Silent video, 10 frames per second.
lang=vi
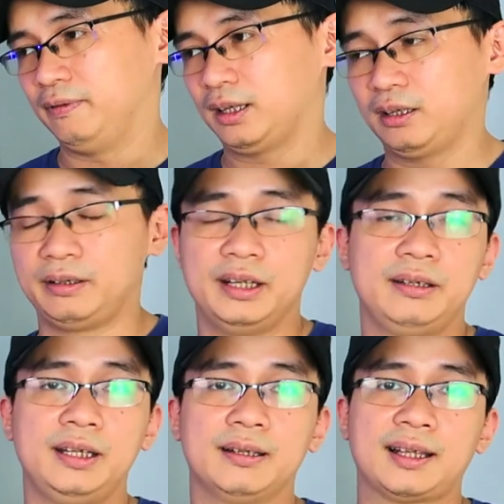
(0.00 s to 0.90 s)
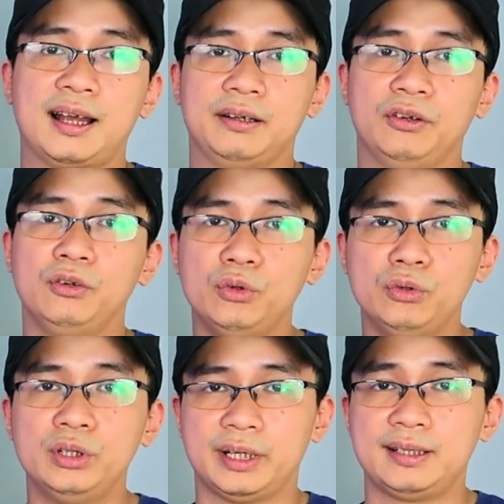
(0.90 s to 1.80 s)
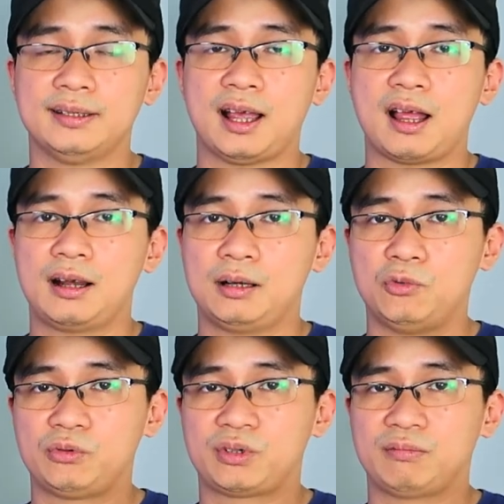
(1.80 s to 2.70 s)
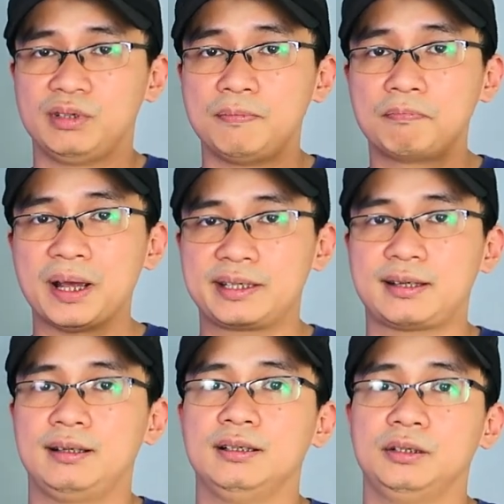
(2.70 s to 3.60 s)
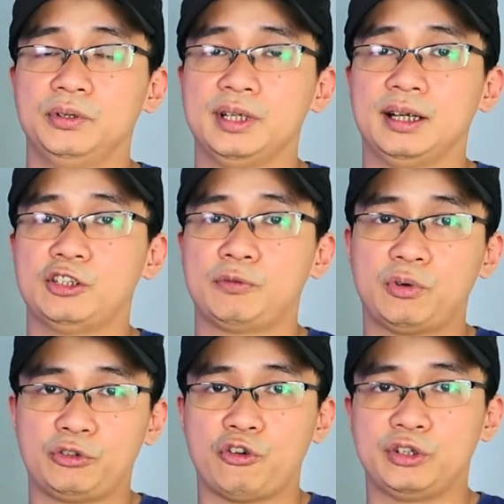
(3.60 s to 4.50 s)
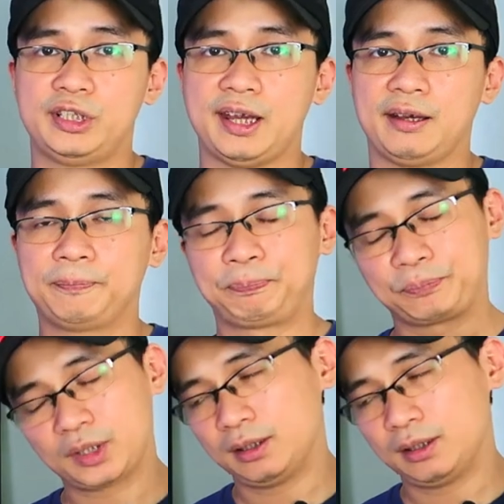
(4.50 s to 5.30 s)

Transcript: Và đến hiện tại nó luôn luôn được đánh giá là một trong những bestseller của nhà Jean-Paul Gaultier.